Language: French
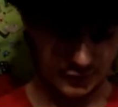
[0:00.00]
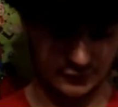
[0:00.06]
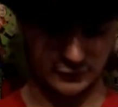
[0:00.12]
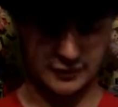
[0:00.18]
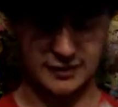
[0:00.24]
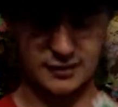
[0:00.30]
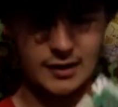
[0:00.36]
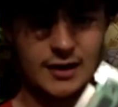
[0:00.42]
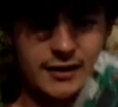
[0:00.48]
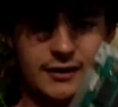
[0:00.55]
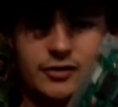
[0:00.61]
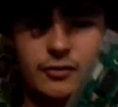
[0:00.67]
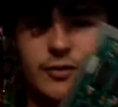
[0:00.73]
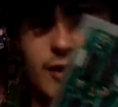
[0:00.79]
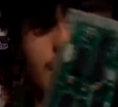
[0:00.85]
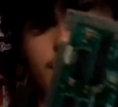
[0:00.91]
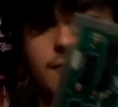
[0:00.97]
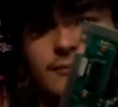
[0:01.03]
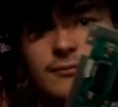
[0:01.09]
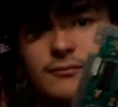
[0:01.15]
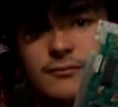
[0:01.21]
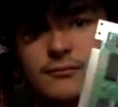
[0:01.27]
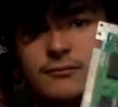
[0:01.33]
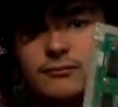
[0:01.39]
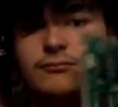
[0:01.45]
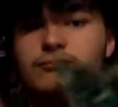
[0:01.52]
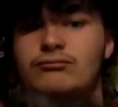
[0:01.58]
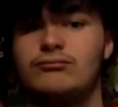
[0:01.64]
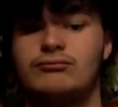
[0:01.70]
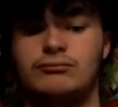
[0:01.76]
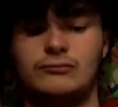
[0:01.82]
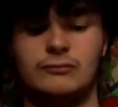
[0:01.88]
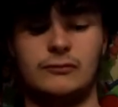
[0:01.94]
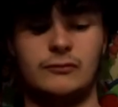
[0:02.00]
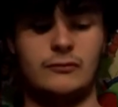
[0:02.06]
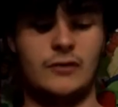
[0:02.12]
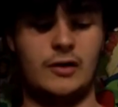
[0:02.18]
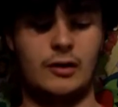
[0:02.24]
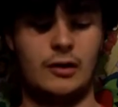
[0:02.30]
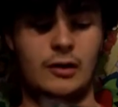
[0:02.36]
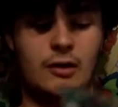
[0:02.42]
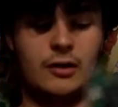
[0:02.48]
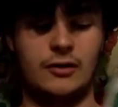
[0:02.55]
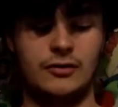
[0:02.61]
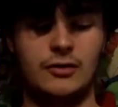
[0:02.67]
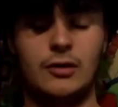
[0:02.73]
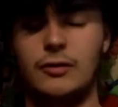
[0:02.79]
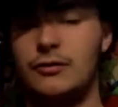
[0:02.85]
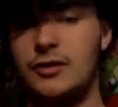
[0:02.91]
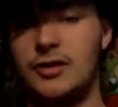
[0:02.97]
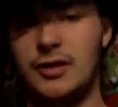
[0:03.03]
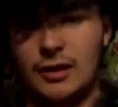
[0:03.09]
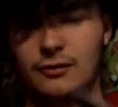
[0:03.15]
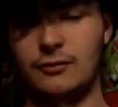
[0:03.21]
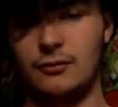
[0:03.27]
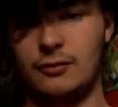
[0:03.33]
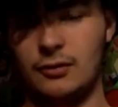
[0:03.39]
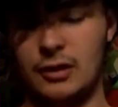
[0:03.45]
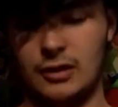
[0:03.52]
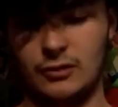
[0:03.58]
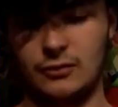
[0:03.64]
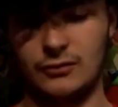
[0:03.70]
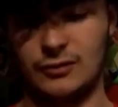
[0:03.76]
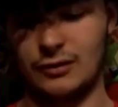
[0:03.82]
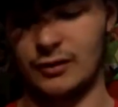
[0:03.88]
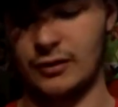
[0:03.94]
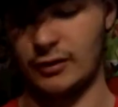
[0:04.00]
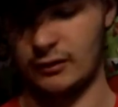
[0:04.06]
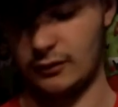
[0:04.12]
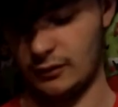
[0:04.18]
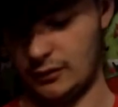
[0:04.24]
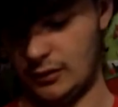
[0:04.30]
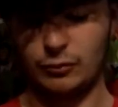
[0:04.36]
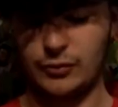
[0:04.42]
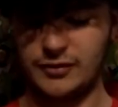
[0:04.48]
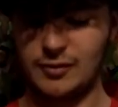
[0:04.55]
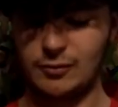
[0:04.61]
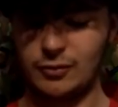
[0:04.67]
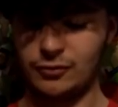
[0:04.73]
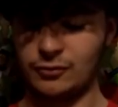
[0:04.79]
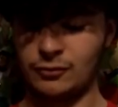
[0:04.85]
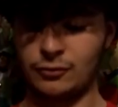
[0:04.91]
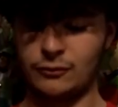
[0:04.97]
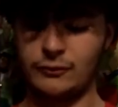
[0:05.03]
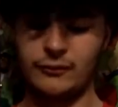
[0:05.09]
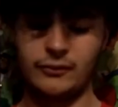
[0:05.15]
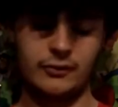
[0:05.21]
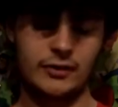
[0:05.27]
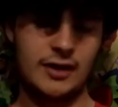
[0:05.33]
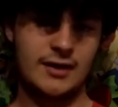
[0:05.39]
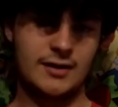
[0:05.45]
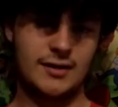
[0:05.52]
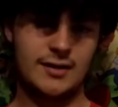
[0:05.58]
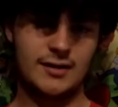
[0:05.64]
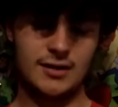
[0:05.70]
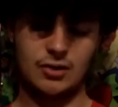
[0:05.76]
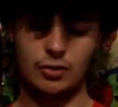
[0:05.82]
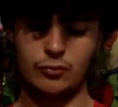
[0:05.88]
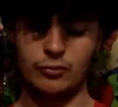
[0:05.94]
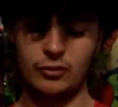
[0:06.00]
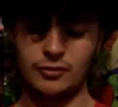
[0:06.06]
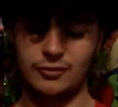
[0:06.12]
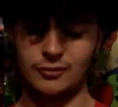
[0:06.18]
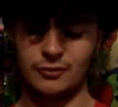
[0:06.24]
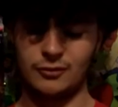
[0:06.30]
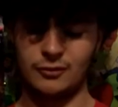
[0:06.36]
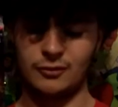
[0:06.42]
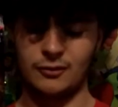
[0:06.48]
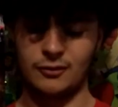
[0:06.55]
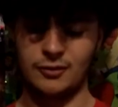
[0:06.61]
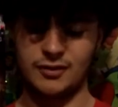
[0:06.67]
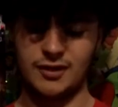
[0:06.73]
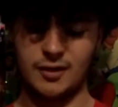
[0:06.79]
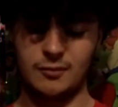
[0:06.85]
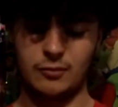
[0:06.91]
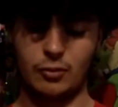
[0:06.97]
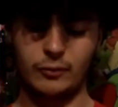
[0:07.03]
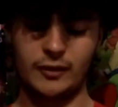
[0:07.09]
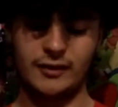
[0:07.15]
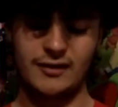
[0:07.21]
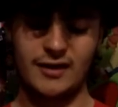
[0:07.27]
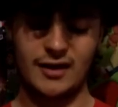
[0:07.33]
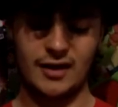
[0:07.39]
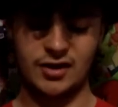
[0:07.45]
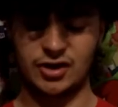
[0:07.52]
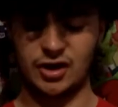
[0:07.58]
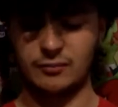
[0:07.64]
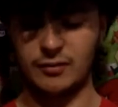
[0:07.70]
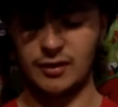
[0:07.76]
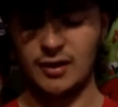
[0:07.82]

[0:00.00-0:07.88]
et voici la carte mère. La, seule et unique carte de la console d'ailleurs. Le petit bloc que vous voyez ici, c'est le bloc euh, qui est propriétaire à chaque